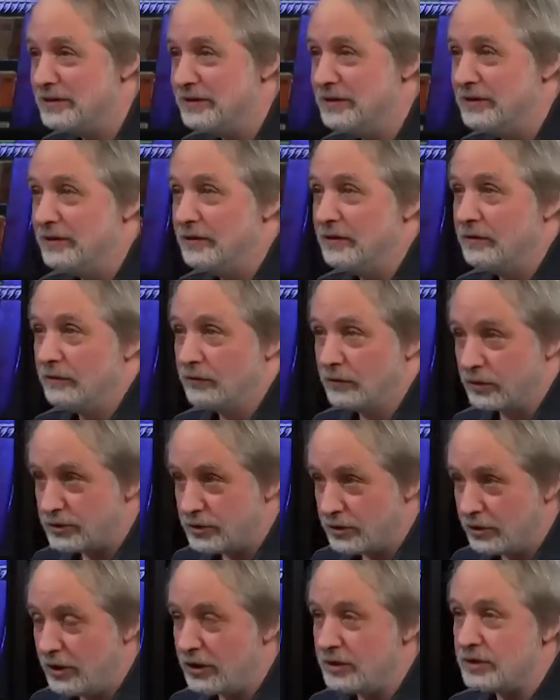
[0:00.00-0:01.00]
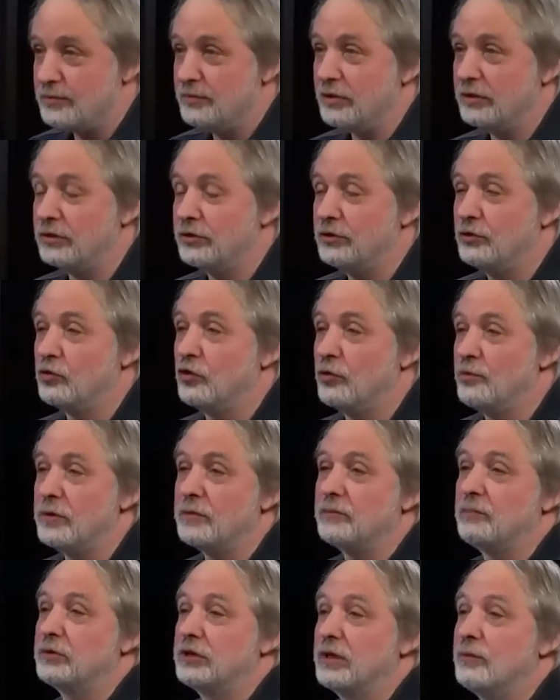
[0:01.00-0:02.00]
Да. В Россекрете мне этот
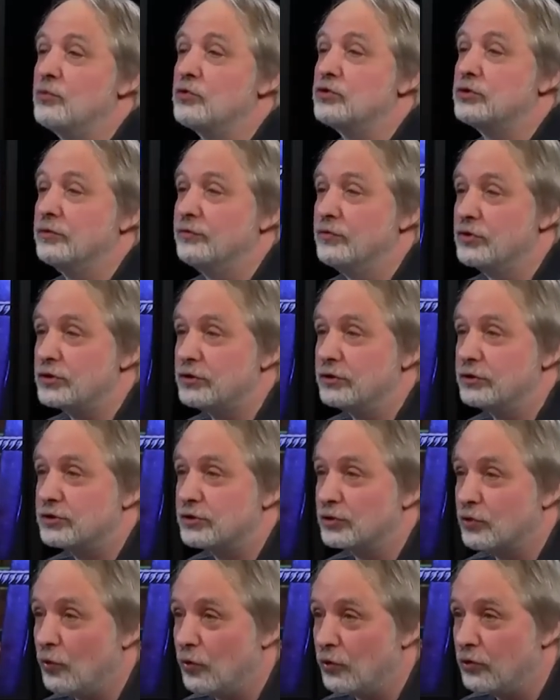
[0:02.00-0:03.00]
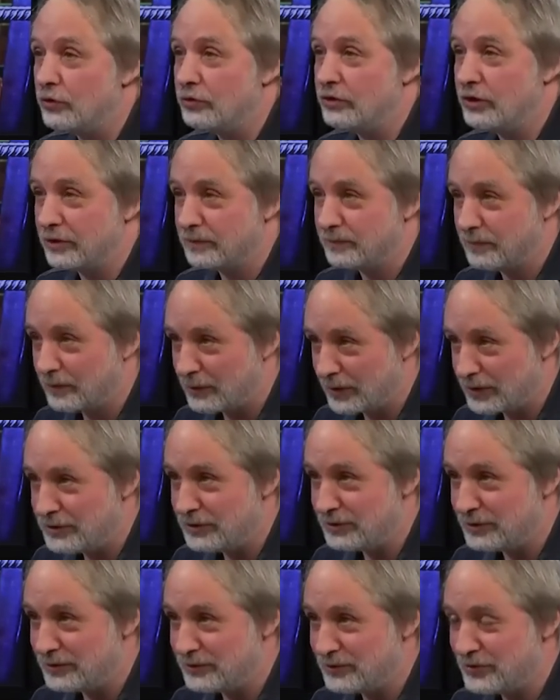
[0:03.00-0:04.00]
документ, потому что вышел срок. Нет,
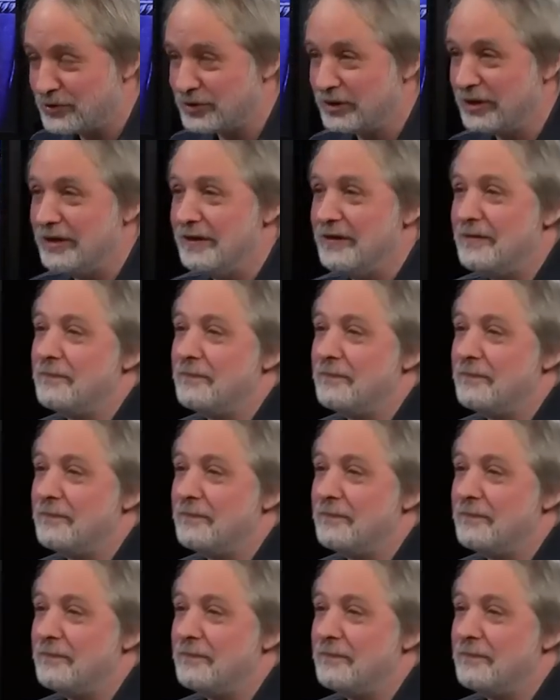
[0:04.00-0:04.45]
попросить ты может.